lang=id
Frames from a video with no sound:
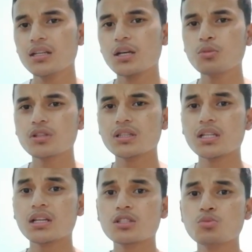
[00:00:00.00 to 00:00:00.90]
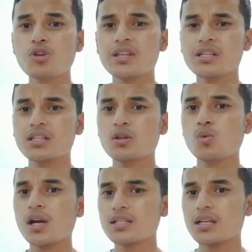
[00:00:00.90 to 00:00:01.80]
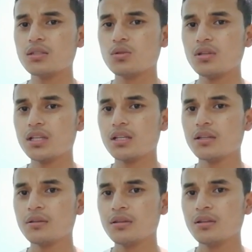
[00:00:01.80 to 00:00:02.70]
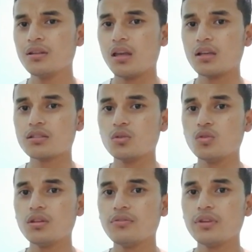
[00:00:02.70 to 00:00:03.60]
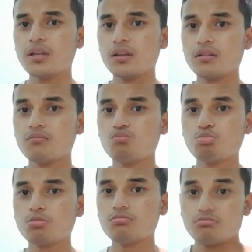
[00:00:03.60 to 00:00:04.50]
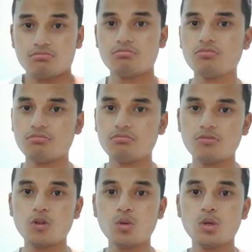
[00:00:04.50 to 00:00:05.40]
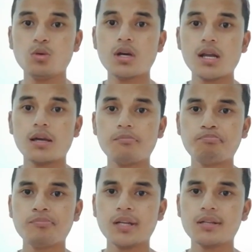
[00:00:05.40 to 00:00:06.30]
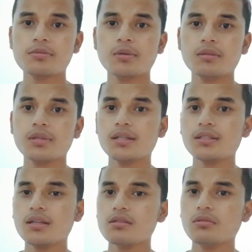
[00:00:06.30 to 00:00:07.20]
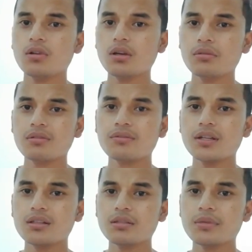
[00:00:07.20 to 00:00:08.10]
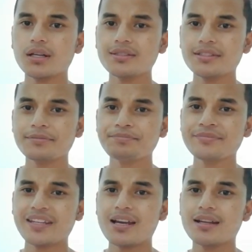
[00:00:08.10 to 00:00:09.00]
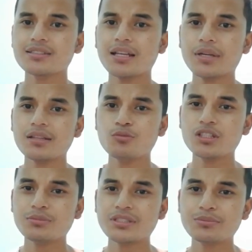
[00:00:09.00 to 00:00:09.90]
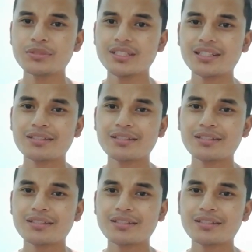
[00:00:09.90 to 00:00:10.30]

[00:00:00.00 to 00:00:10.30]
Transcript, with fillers: namun ketika semuanya dikuasai oleh eksekutif ya wabluhu alam dan seperti biasa semoga bermanfaat dan terima kasih kita selamat buat menteri-menteri yang